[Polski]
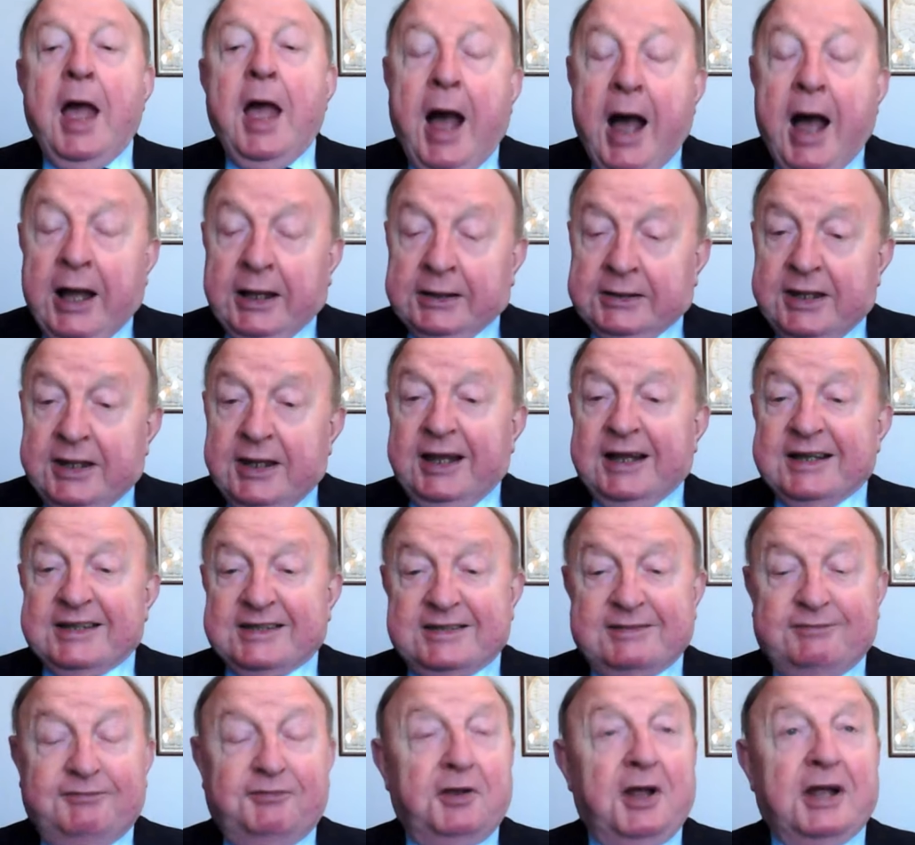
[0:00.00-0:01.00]
A
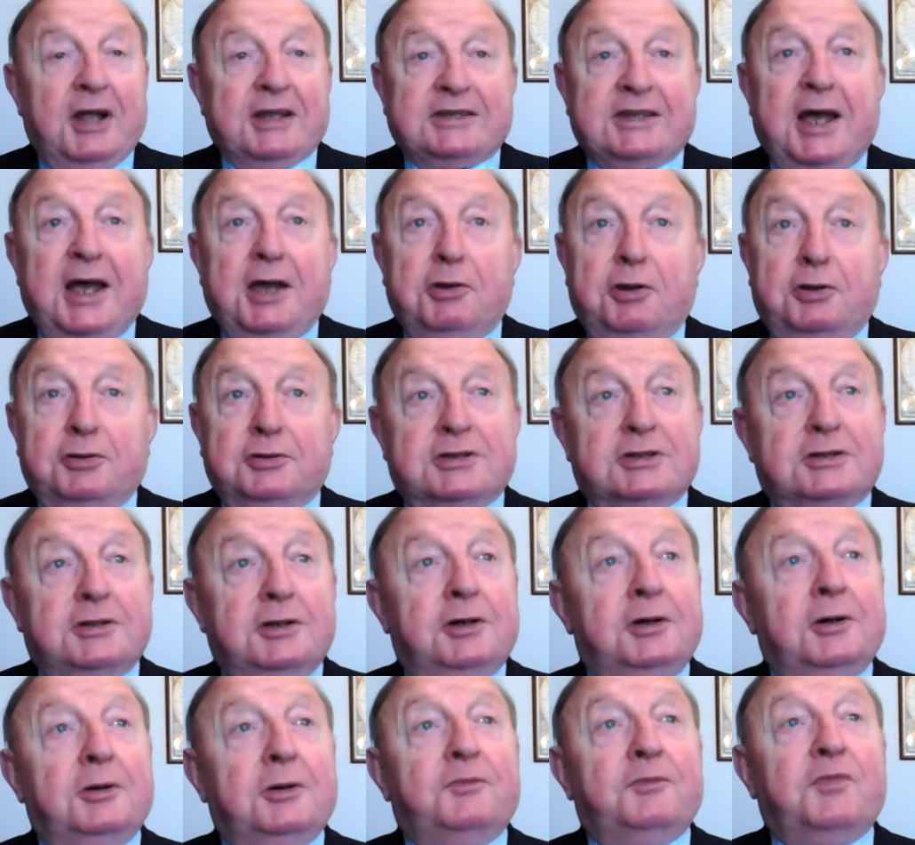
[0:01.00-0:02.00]
teraz wracając
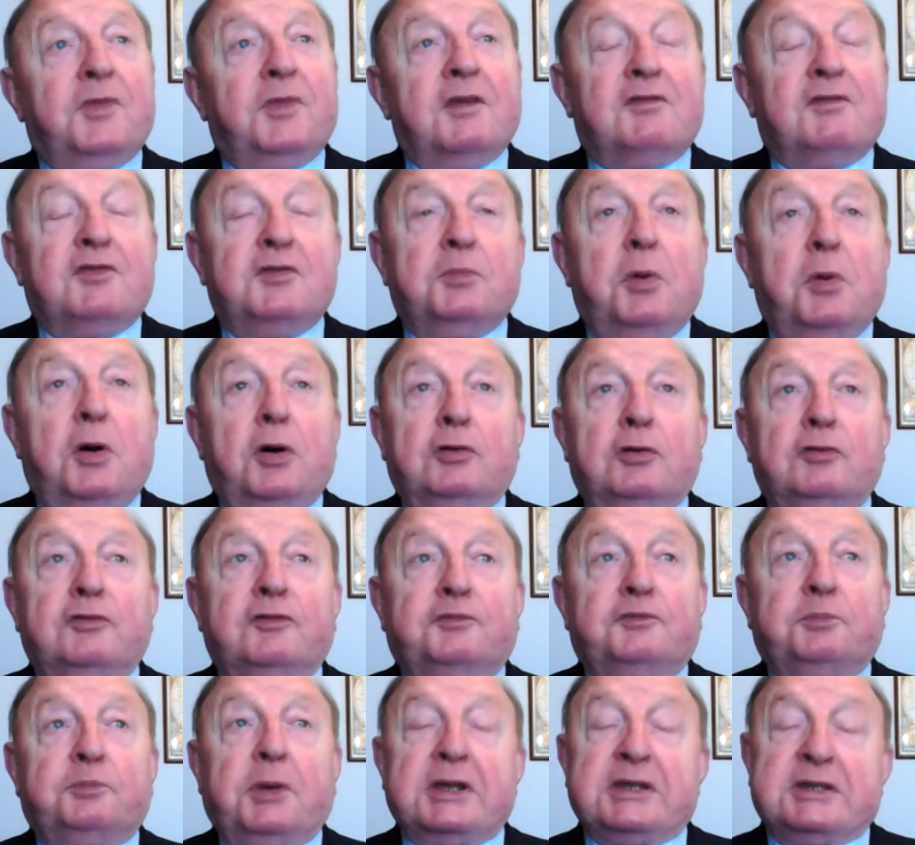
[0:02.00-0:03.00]
do
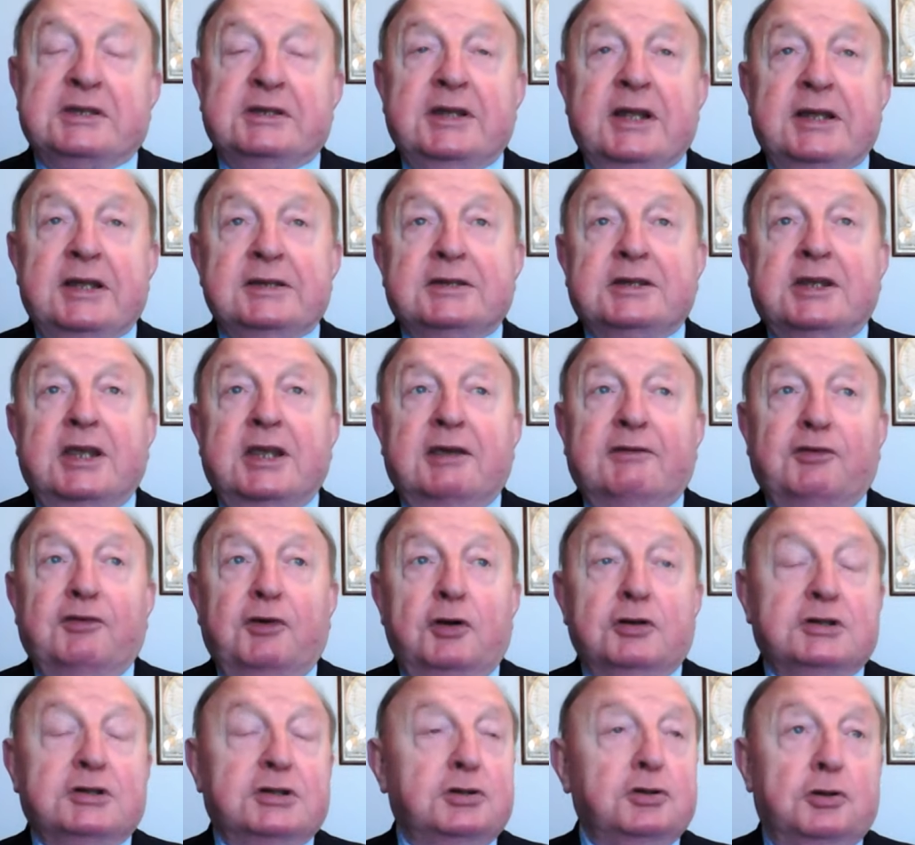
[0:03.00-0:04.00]
wyborów prezydenckich w
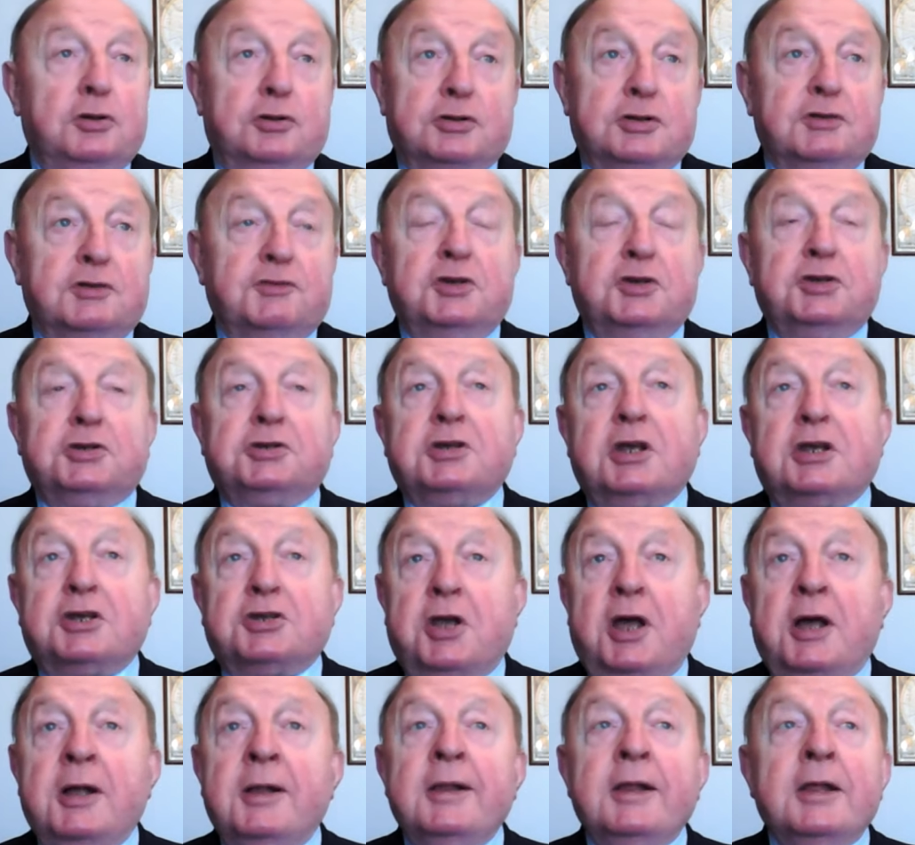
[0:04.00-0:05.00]
Rosji, oczywiście,
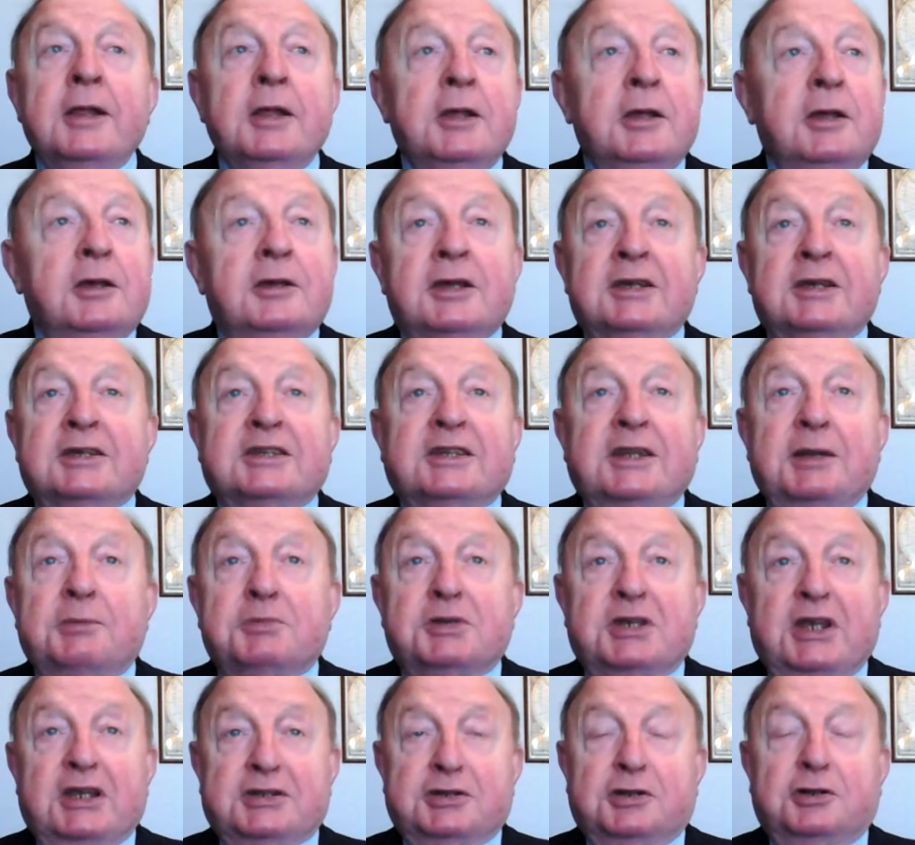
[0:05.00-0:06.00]
że
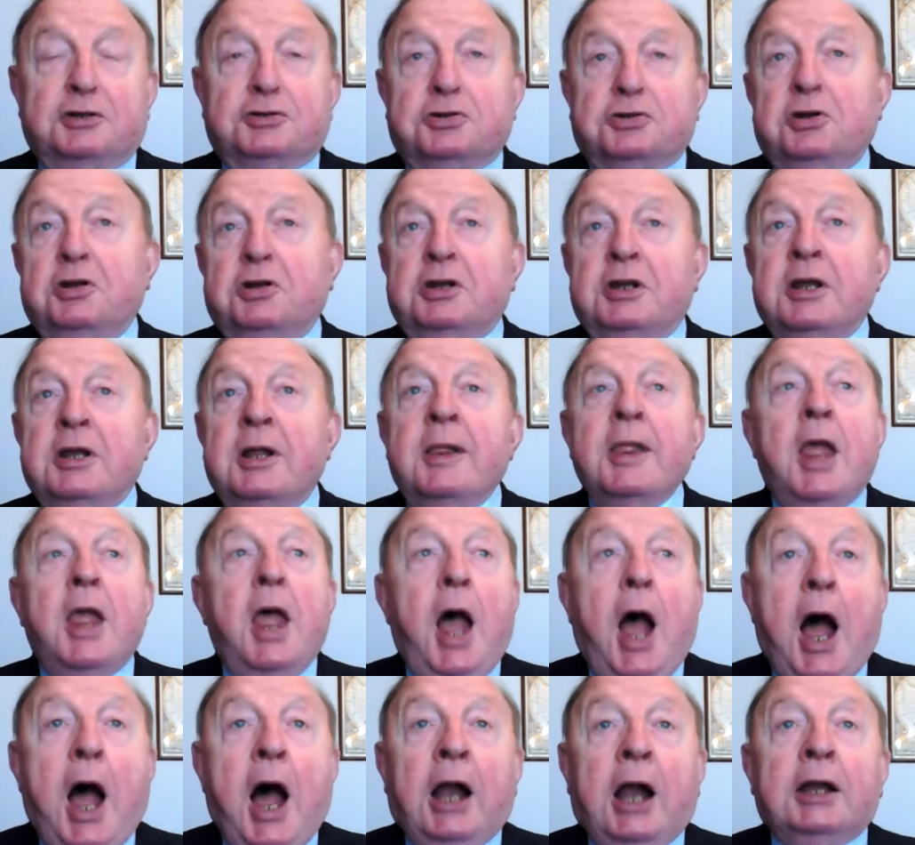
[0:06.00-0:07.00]
jestem zaskoczony,
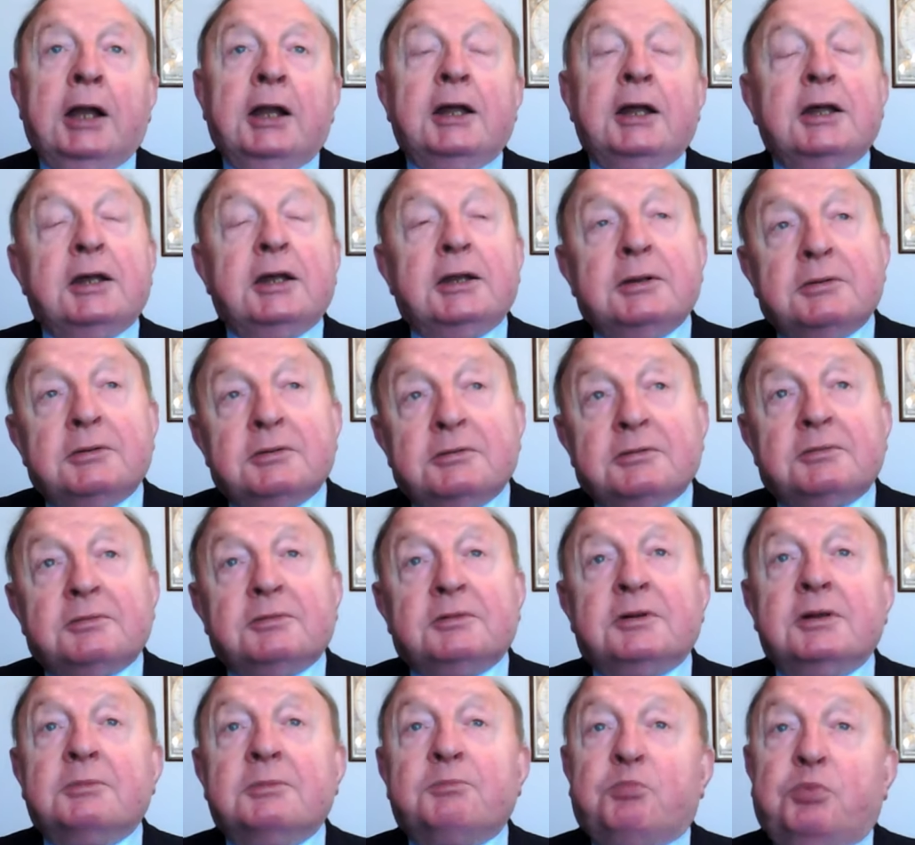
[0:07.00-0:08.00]
ale
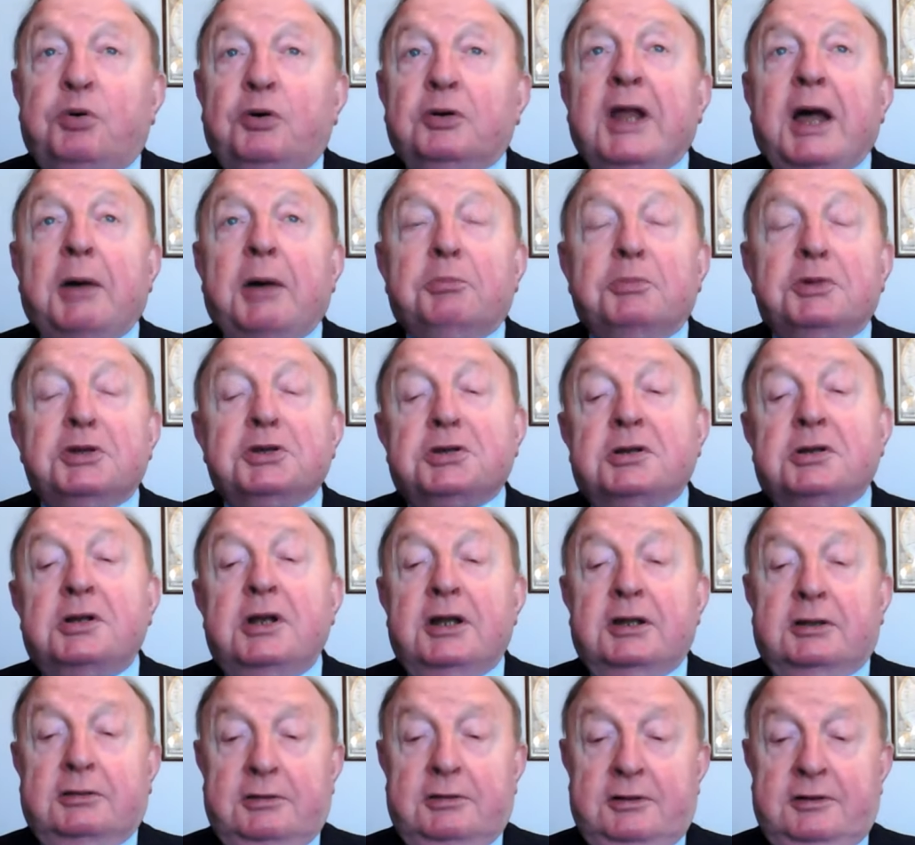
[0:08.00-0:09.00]
po
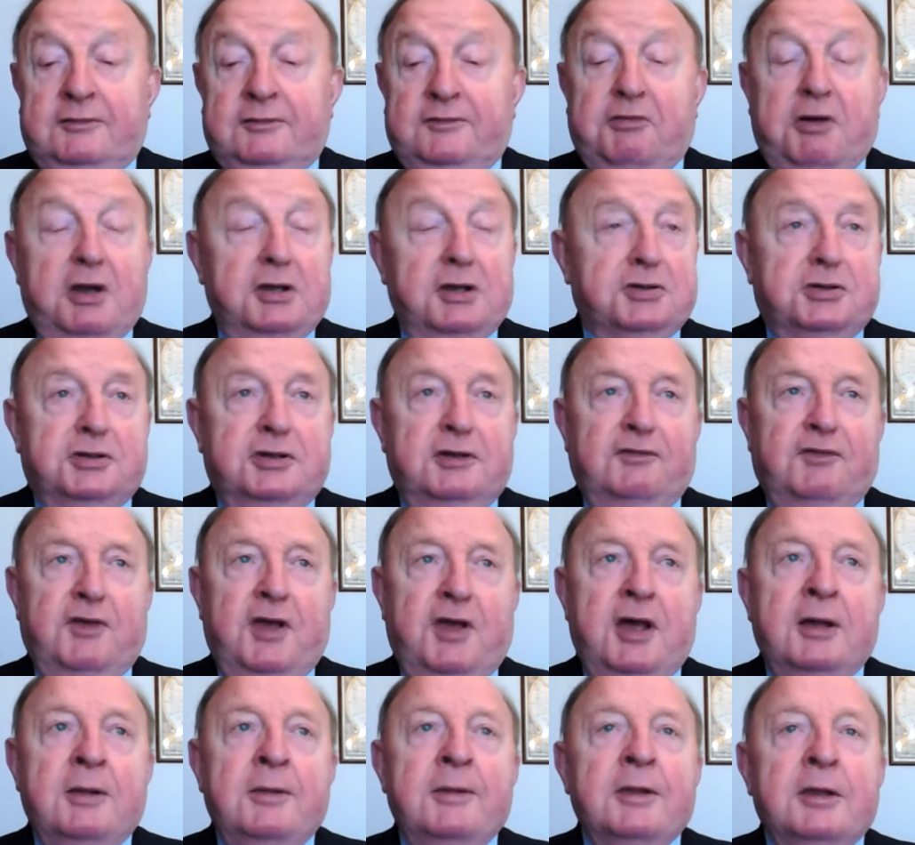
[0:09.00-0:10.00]
namyśle to
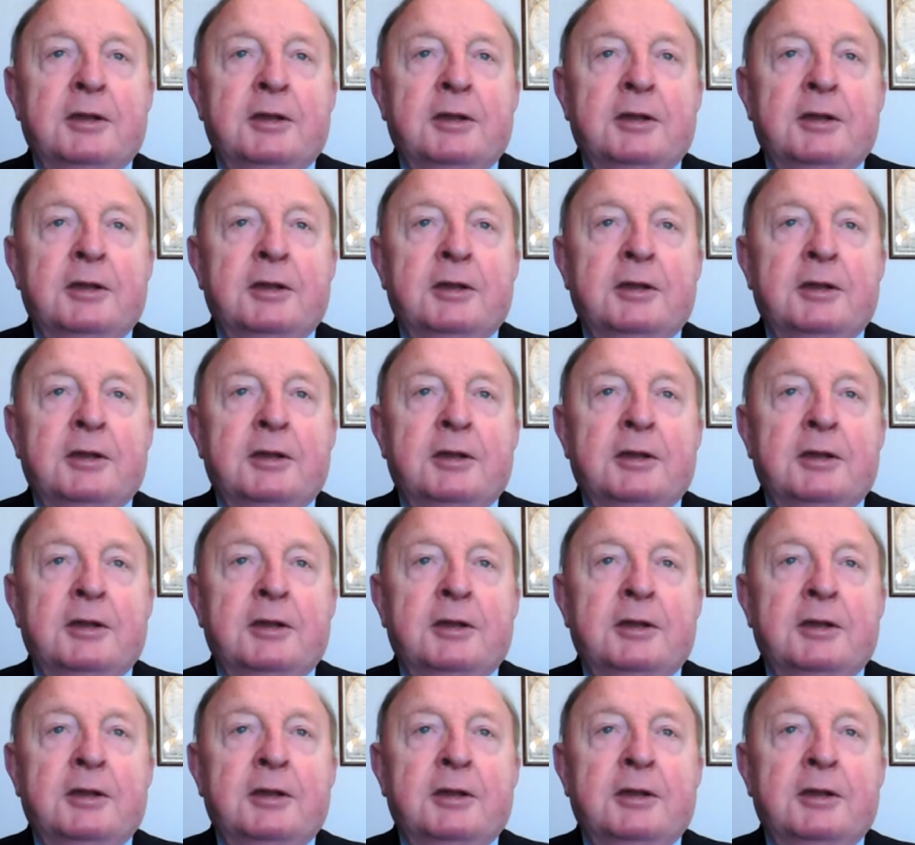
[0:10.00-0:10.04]
właściwie